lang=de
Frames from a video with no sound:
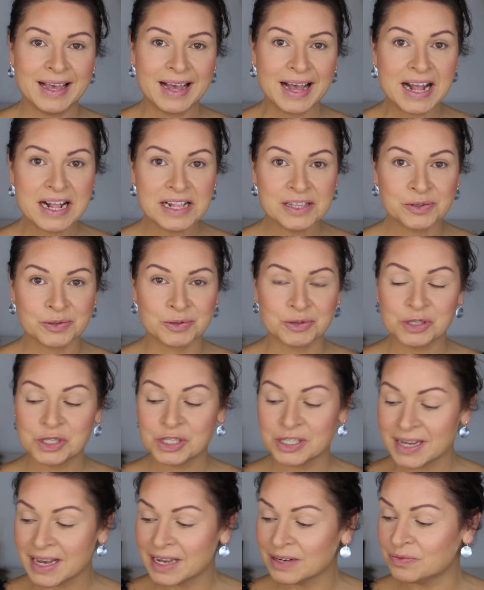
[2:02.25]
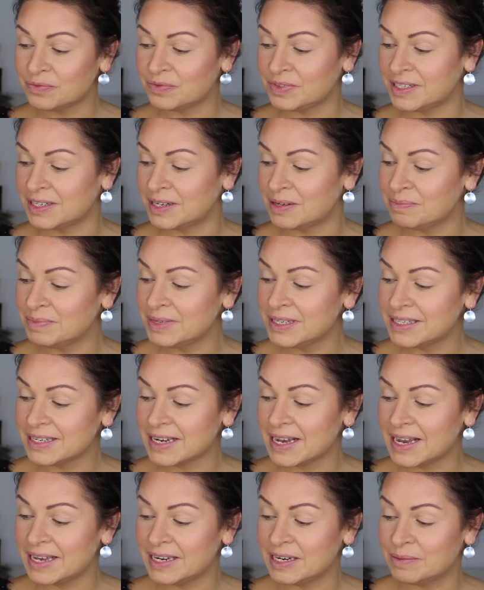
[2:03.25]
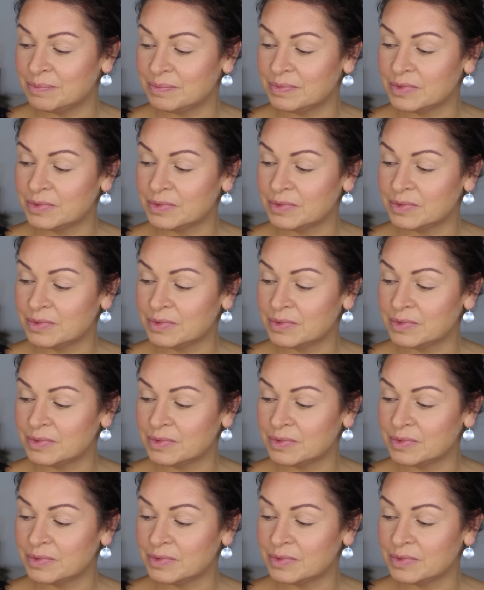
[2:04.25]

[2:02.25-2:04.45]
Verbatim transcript: Also starten wir mit einem